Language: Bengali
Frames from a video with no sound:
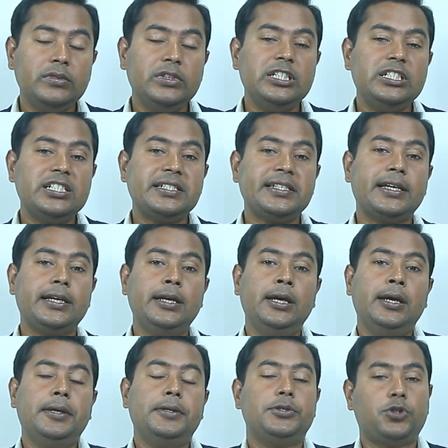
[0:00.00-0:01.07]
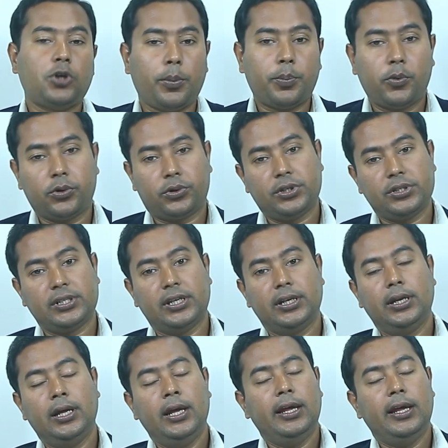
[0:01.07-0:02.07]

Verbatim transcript: নিজে যে জব করতেছেন